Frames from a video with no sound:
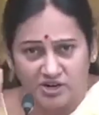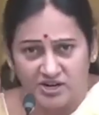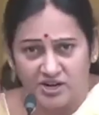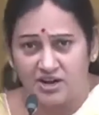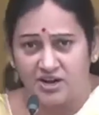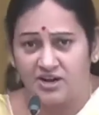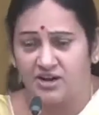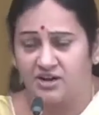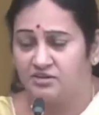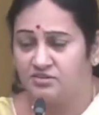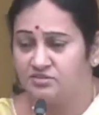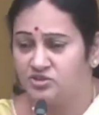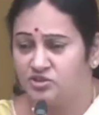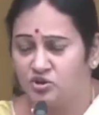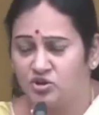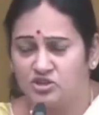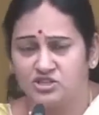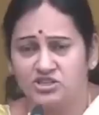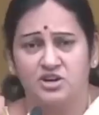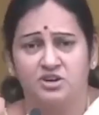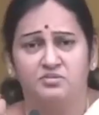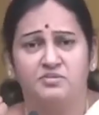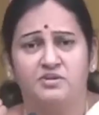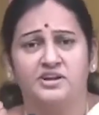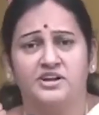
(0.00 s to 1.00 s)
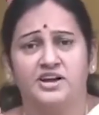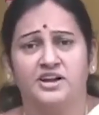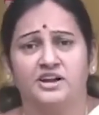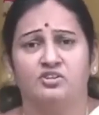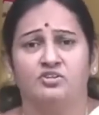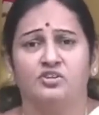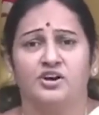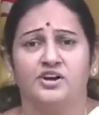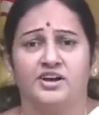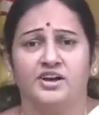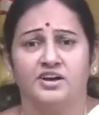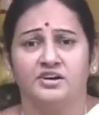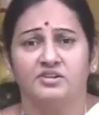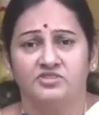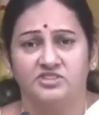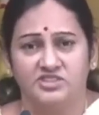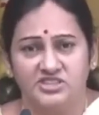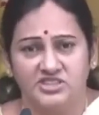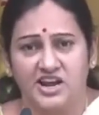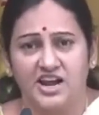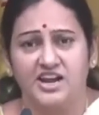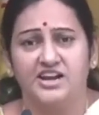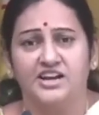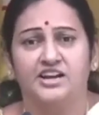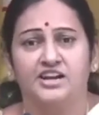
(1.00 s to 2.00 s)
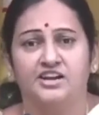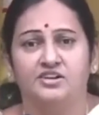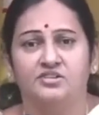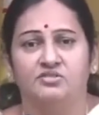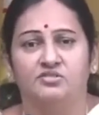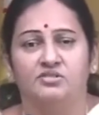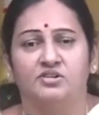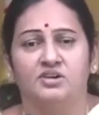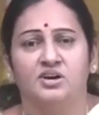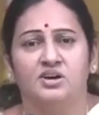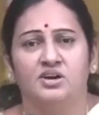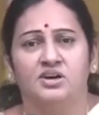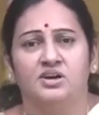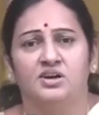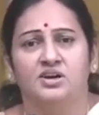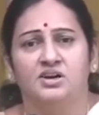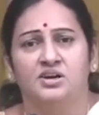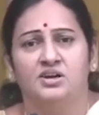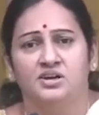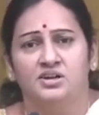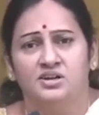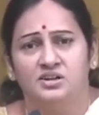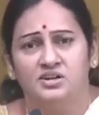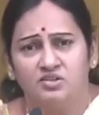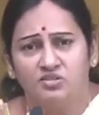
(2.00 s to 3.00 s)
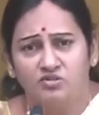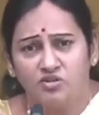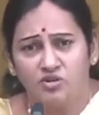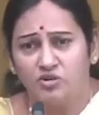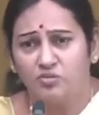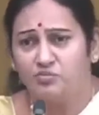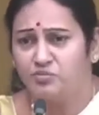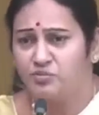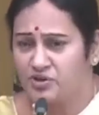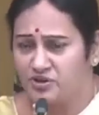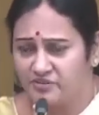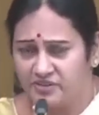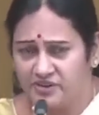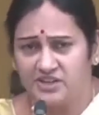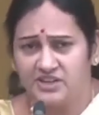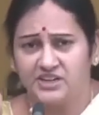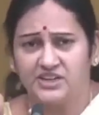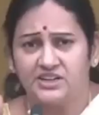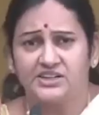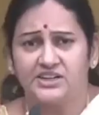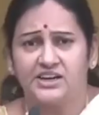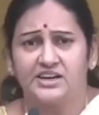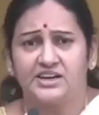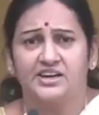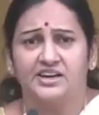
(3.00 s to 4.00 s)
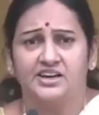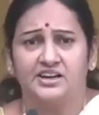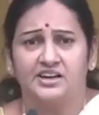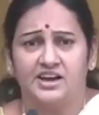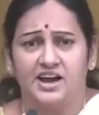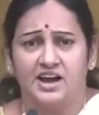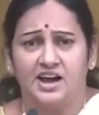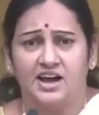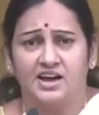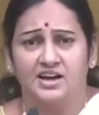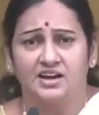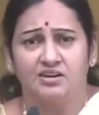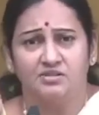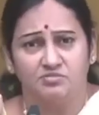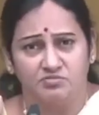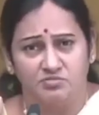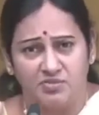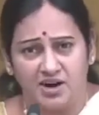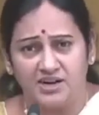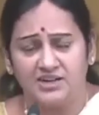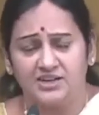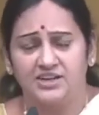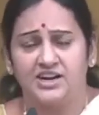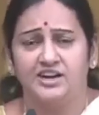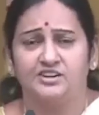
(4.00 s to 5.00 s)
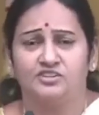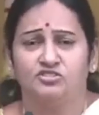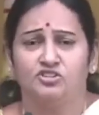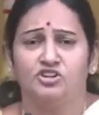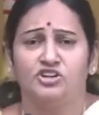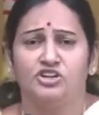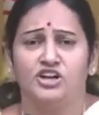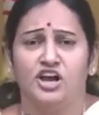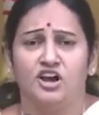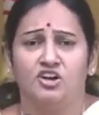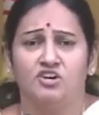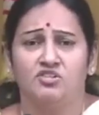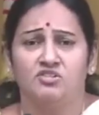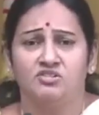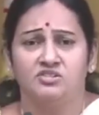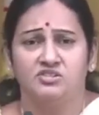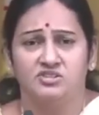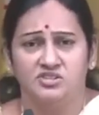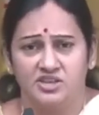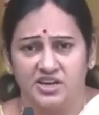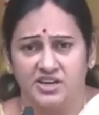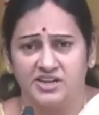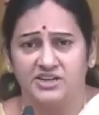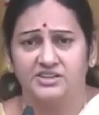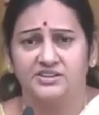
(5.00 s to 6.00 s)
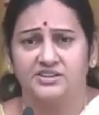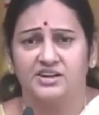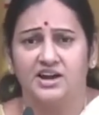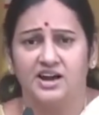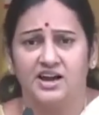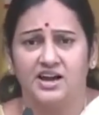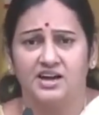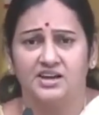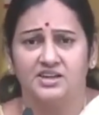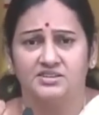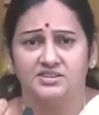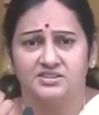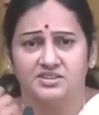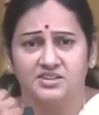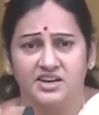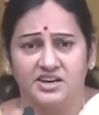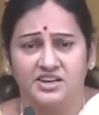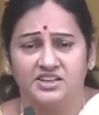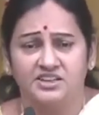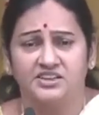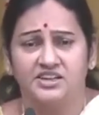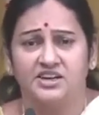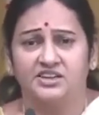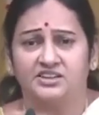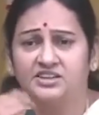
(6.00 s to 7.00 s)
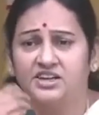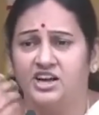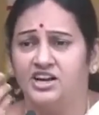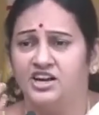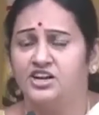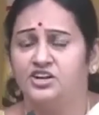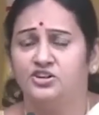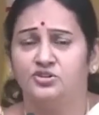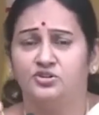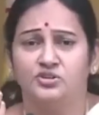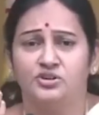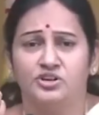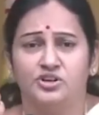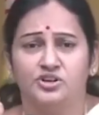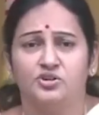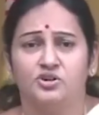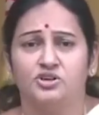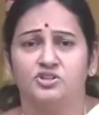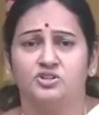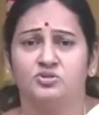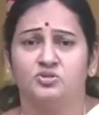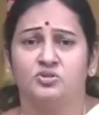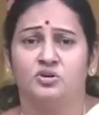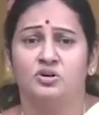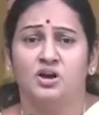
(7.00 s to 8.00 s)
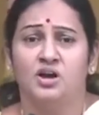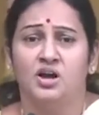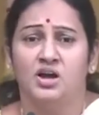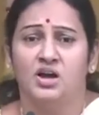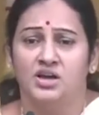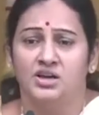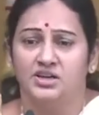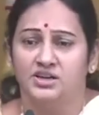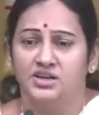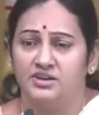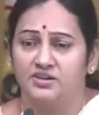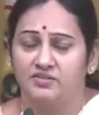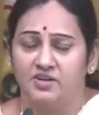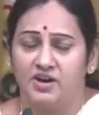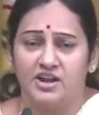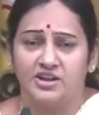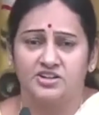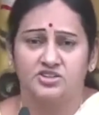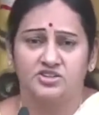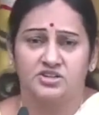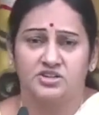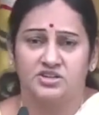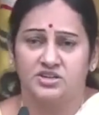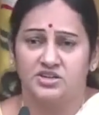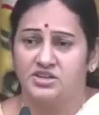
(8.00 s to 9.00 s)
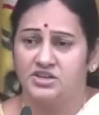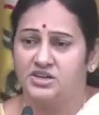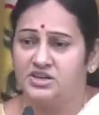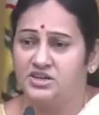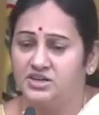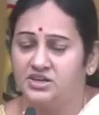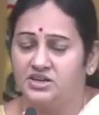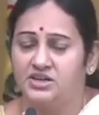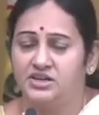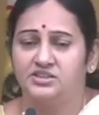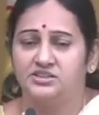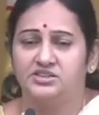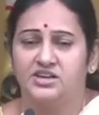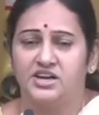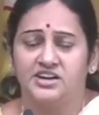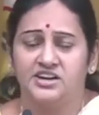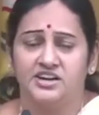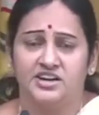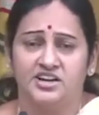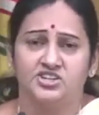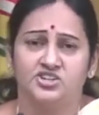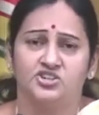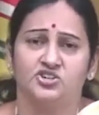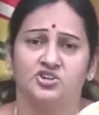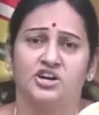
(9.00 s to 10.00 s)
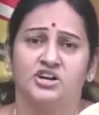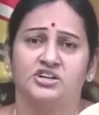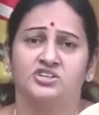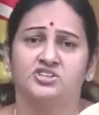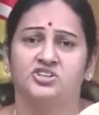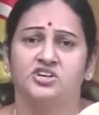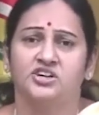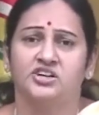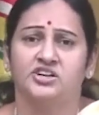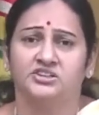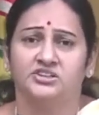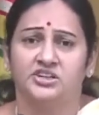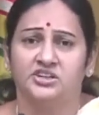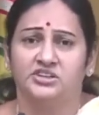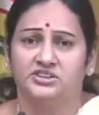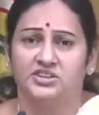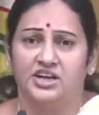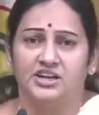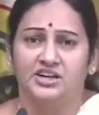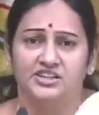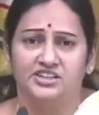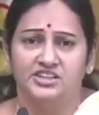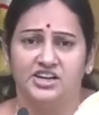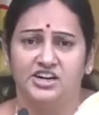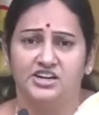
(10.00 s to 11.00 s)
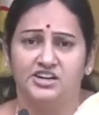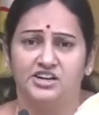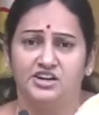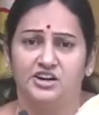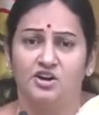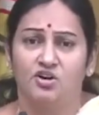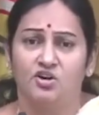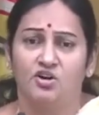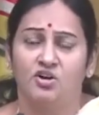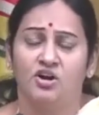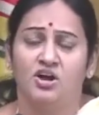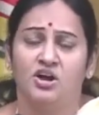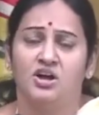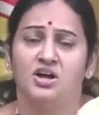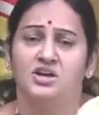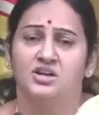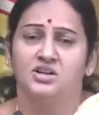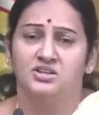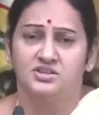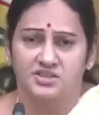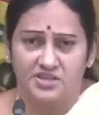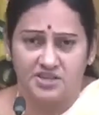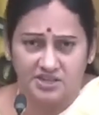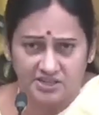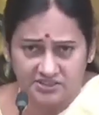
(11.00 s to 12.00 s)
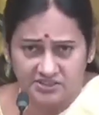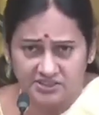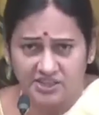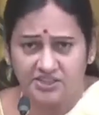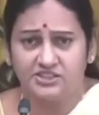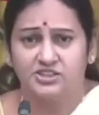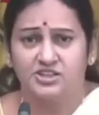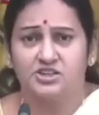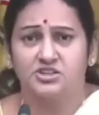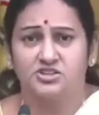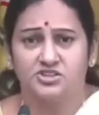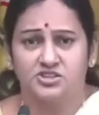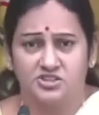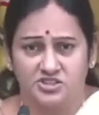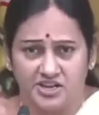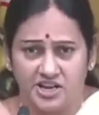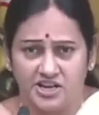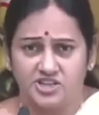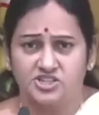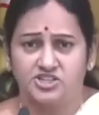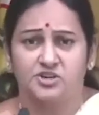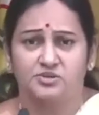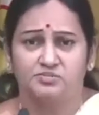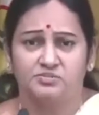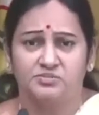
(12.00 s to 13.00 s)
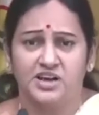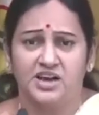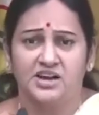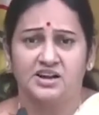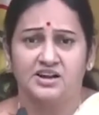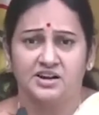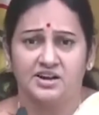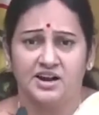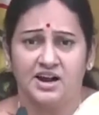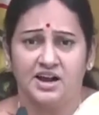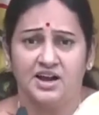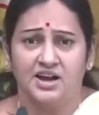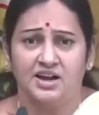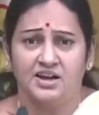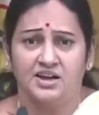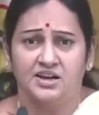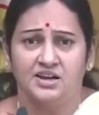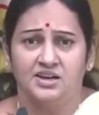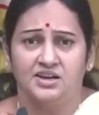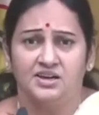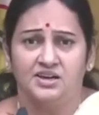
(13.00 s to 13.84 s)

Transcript: మొన్న సోషల్ మీడియాలో కూడా విసిరాను నేను నువ్వు పురవేదిక దగ్గరికి రా మాట్లాడుకున్నావు చరిత్ర చరిత్ర తెలియదు ఈరోజు ఈ వారస ఈ ఈ జనరేషన్ వాళ్ళకి చరిత్ర తెలియదు అంటున్నావు చరిత్ర నేను చెప్తానురా